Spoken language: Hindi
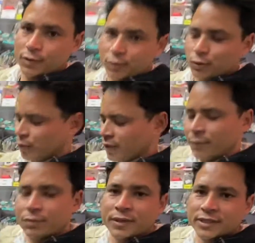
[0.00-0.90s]
धो के यहाँ
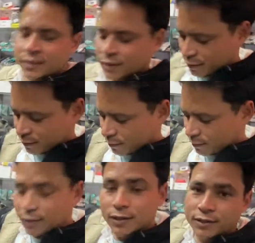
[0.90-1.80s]
पे भेज दी
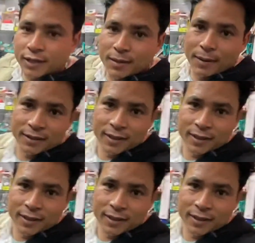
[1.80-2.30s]
धन्यवाद का